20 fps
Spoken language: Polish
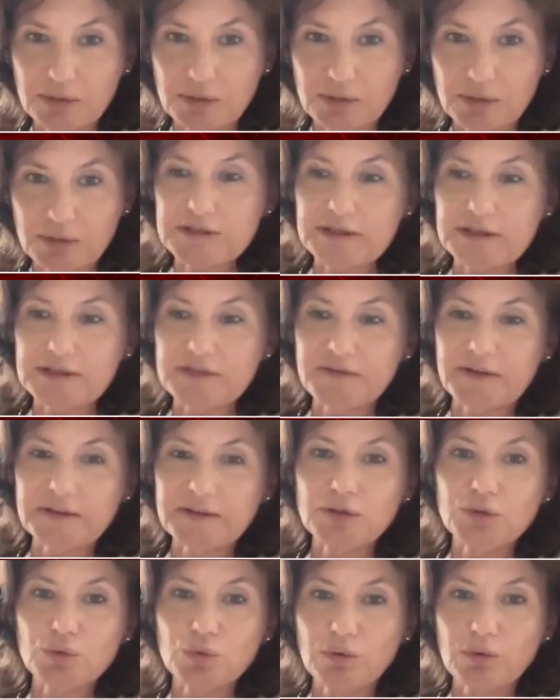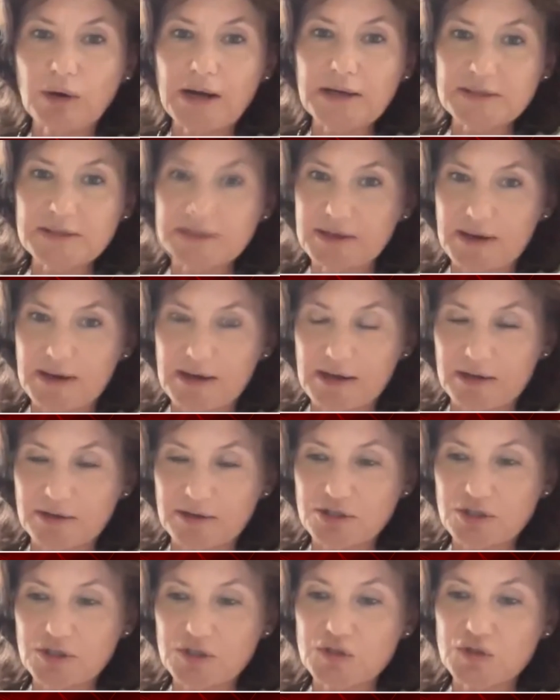drugim to jest tak zwany
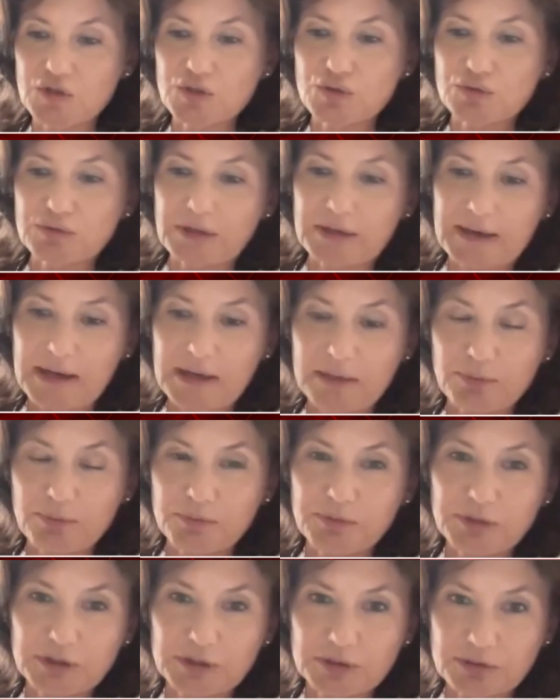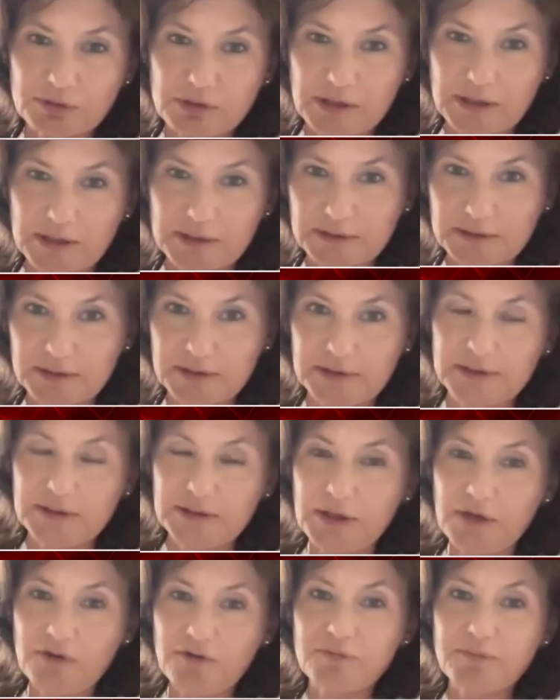UACR, czyli stosunek albuminy do
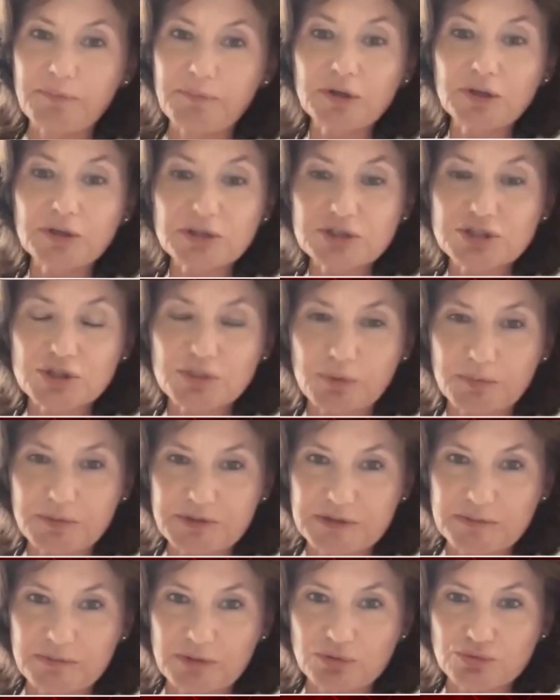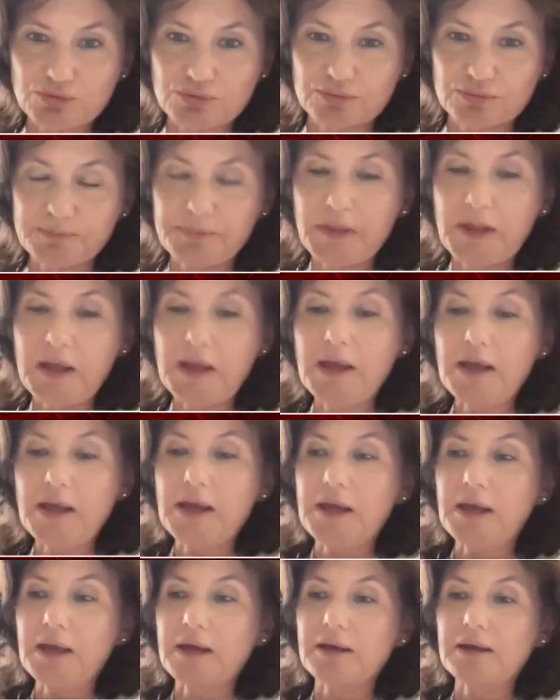kreatyniny w pojedynczej próbce moczu.
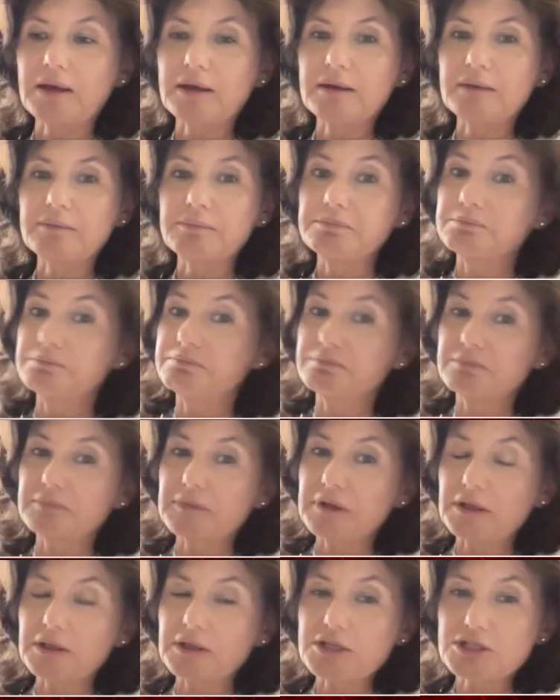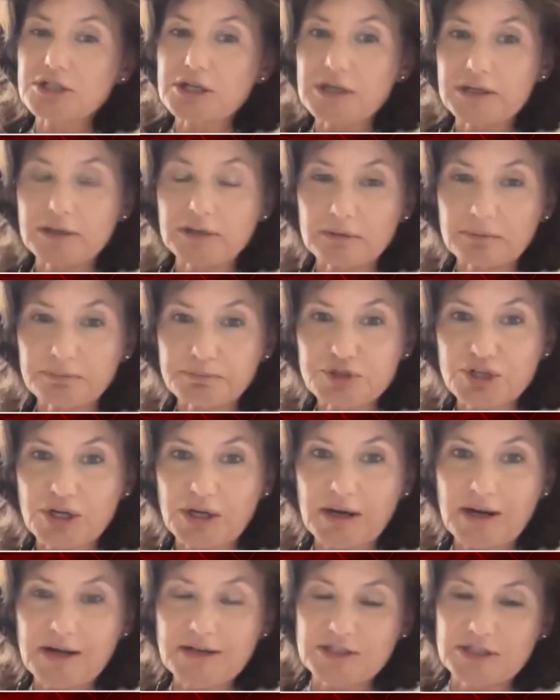E, jeżeli
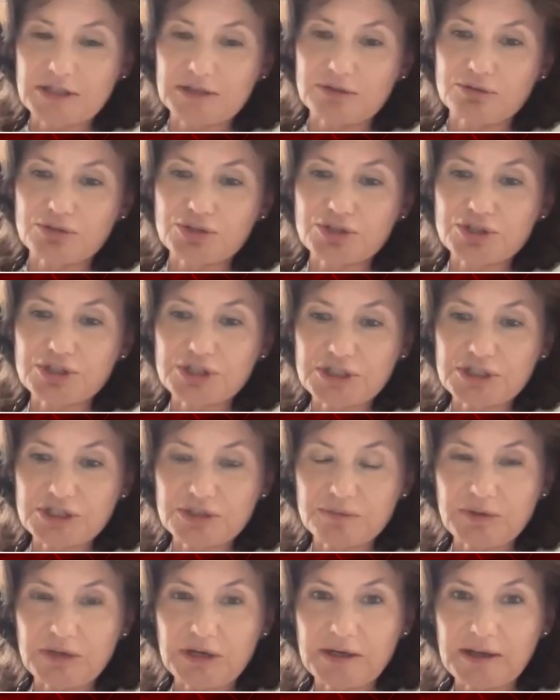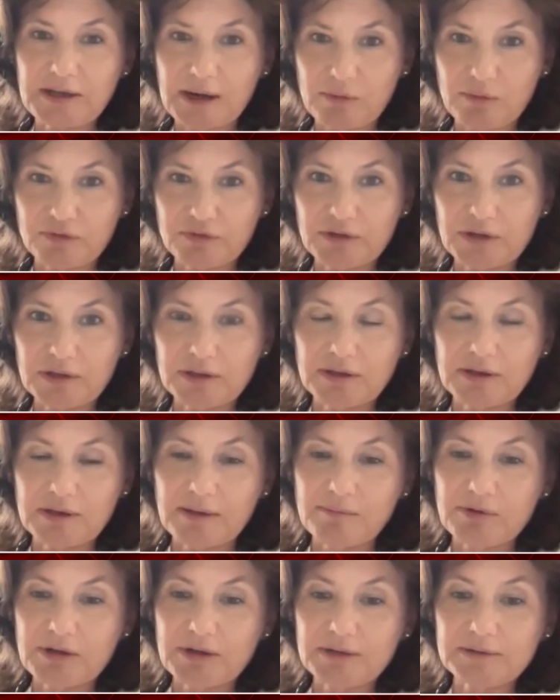przekracza to 30 mg na 1
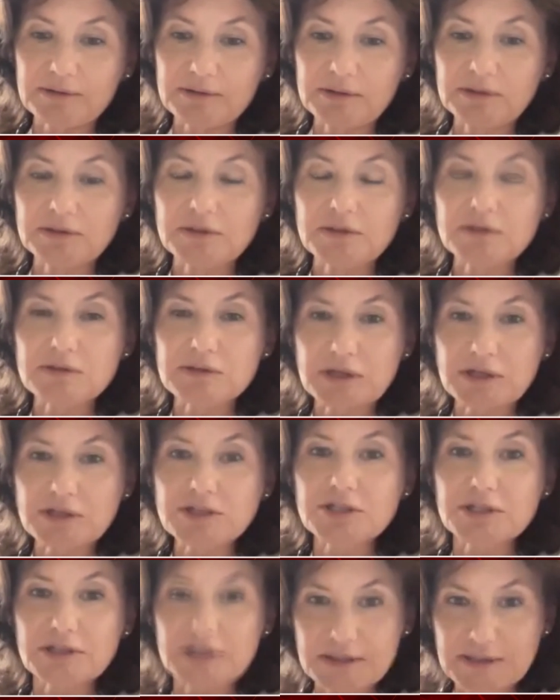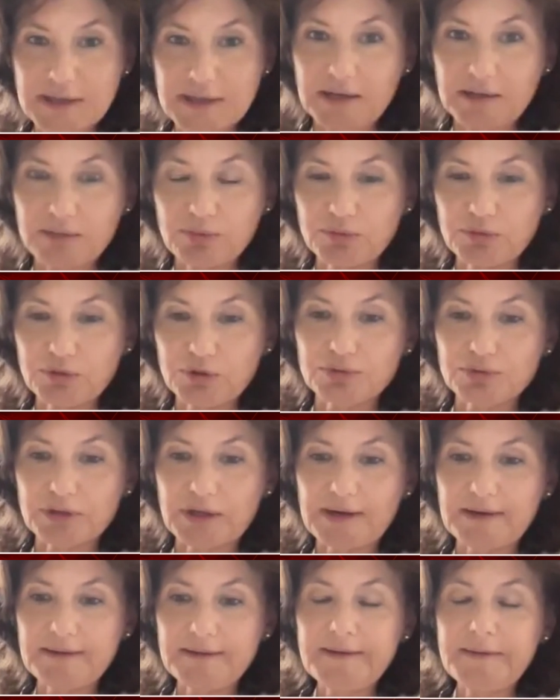gram kreatyniny, to znaczy, że jest
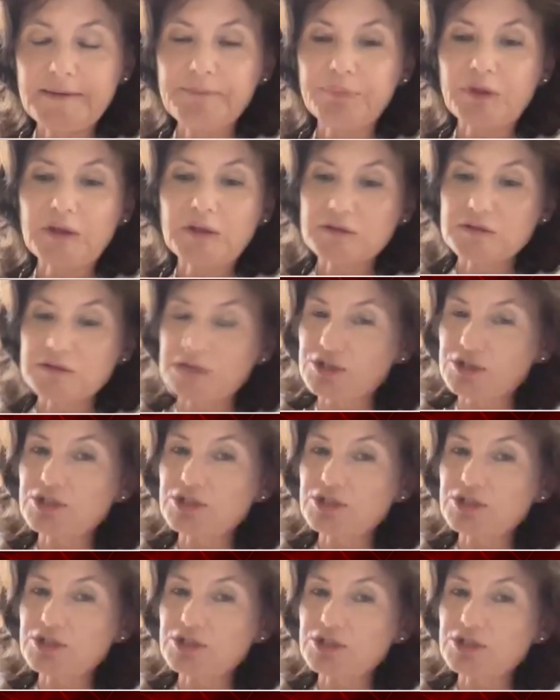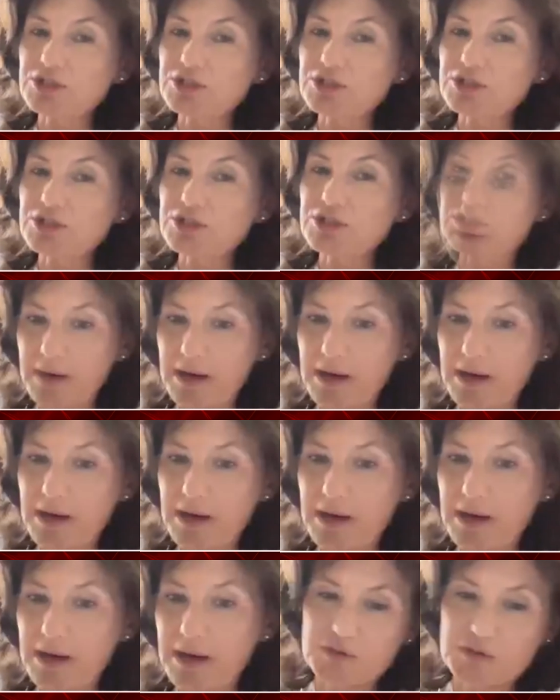albuminuria i to znaczy, że ten pacjent ma
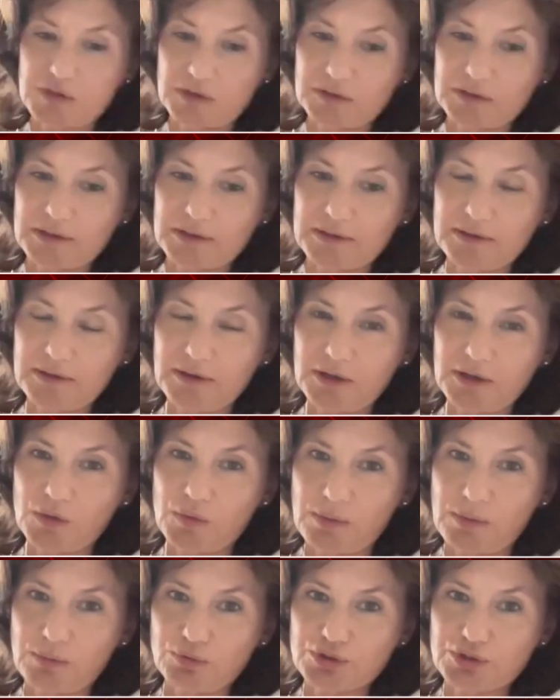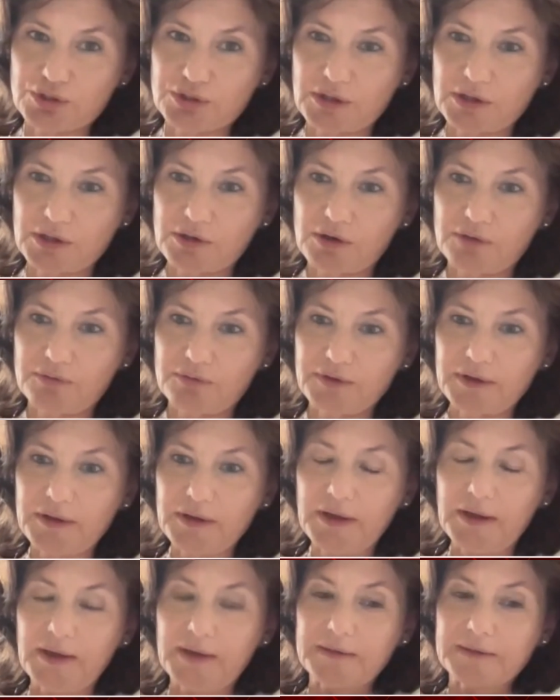już uszkodzone kłębuszki
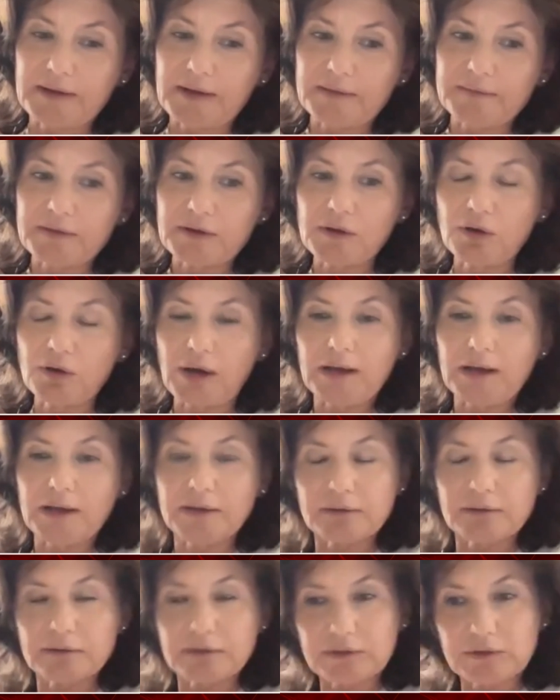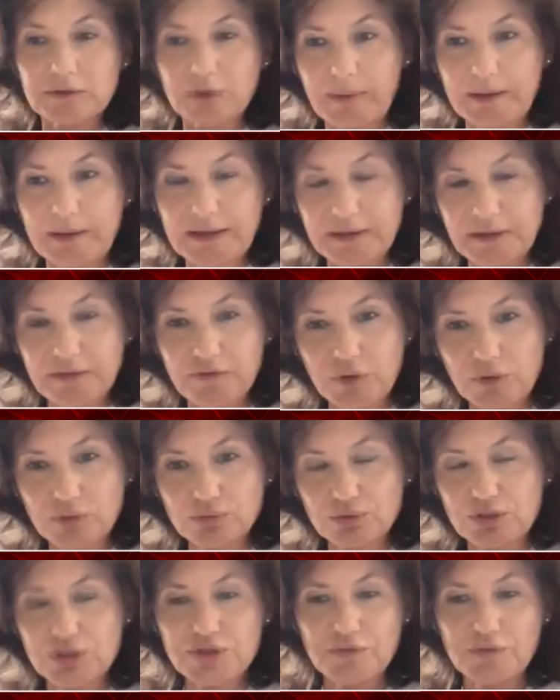nerkowe. Dlatego, ale to badanie
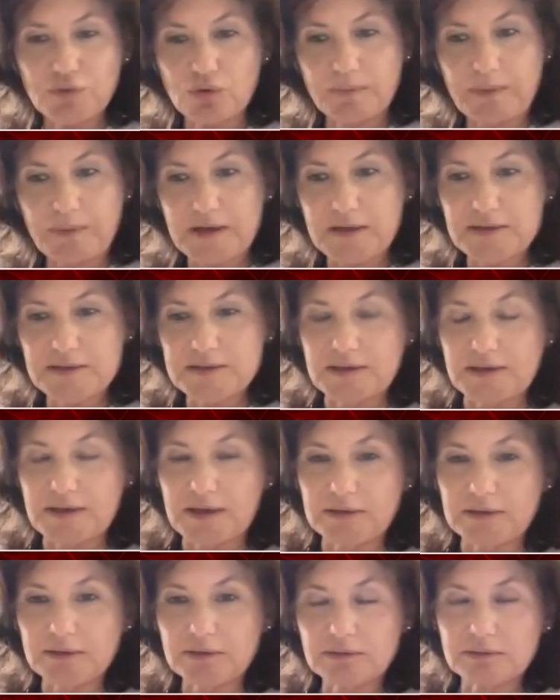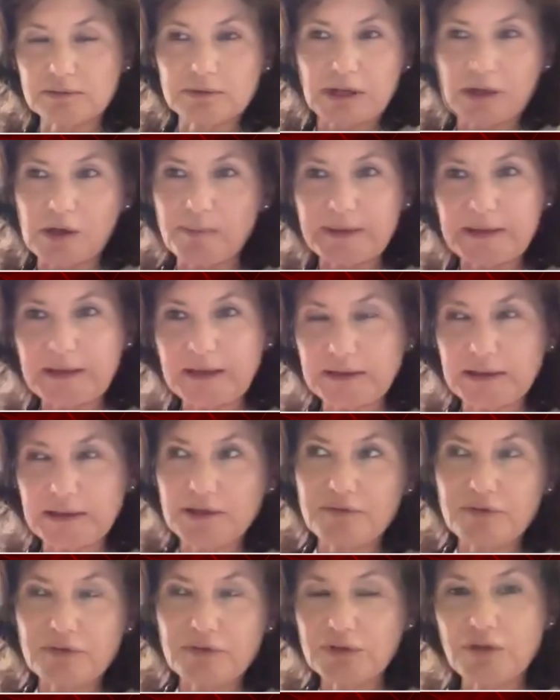wykonuje się w grupach ryzyka. Tego badania
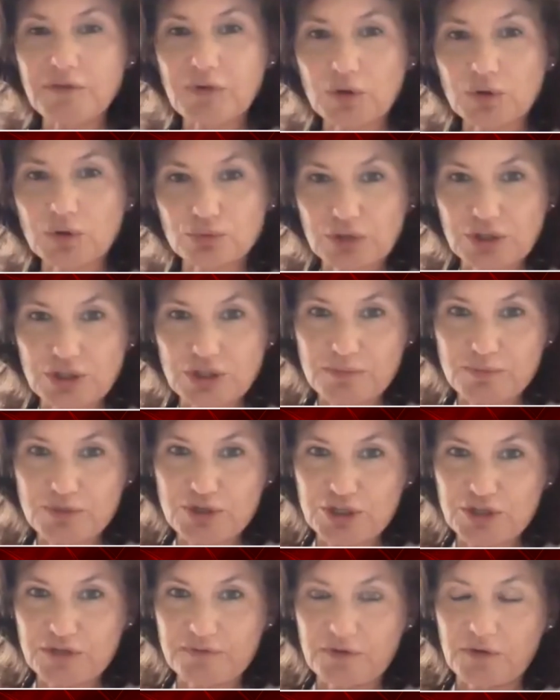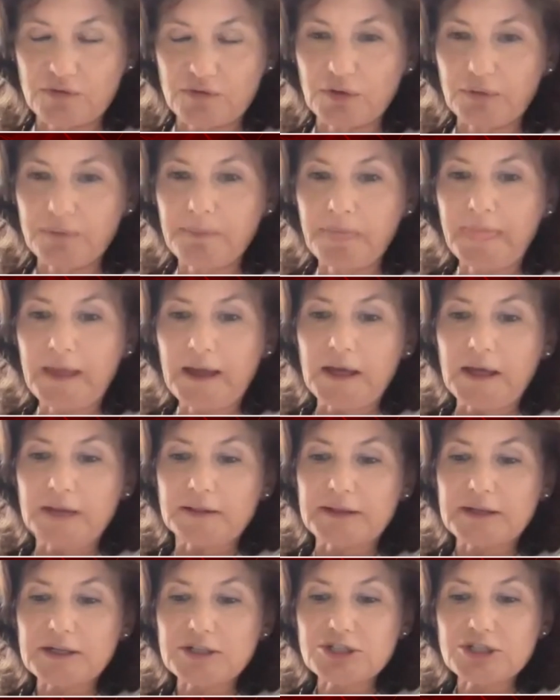nie, wy, nie wykonuje się przesiewowo.
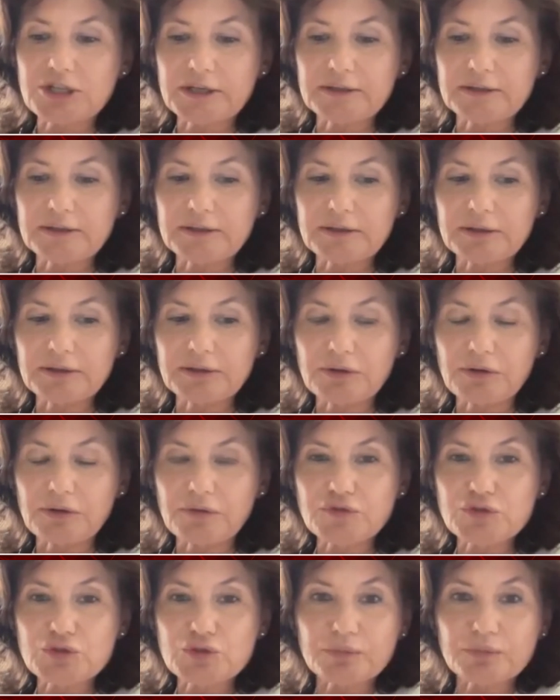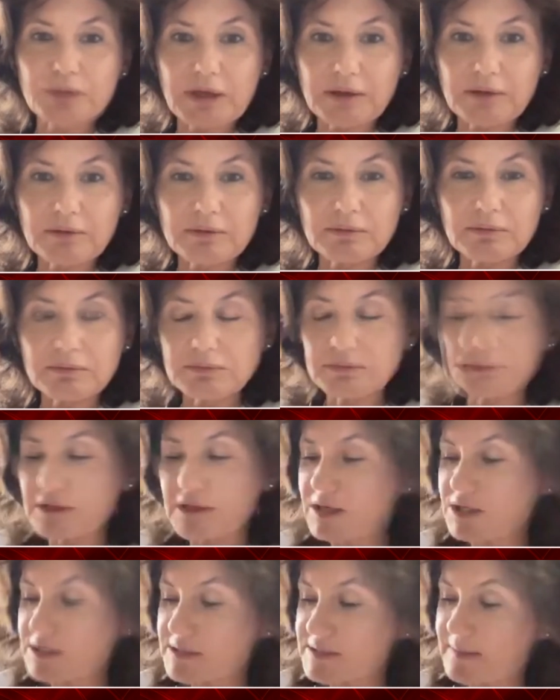Także y, w sumie
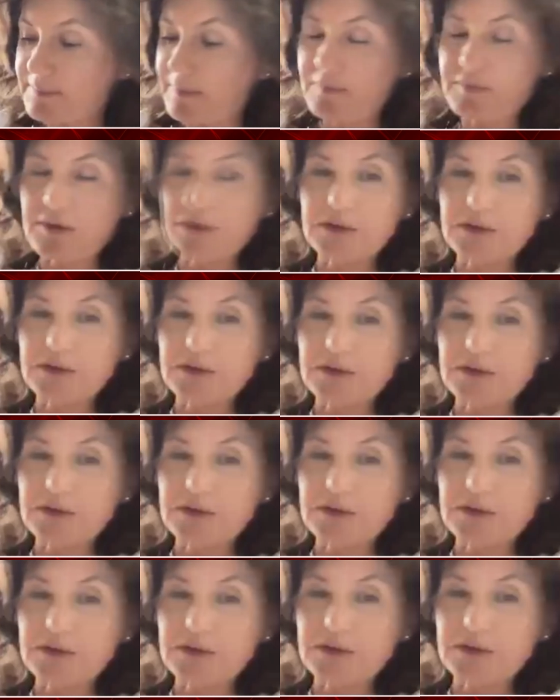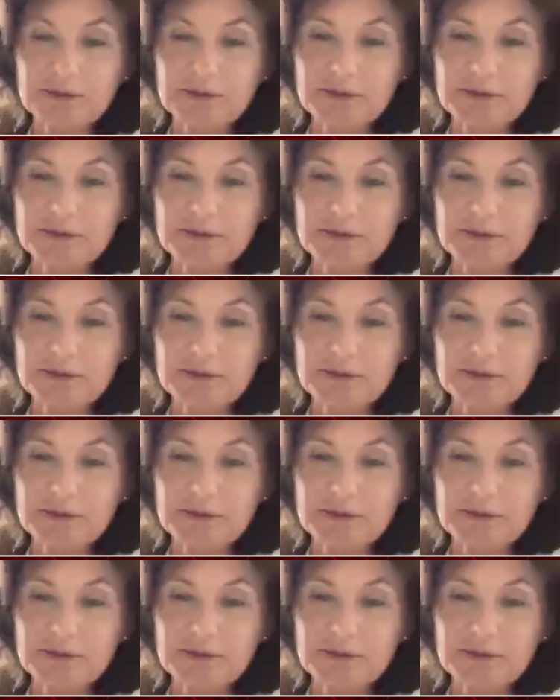należy zapamiętać kreatynina,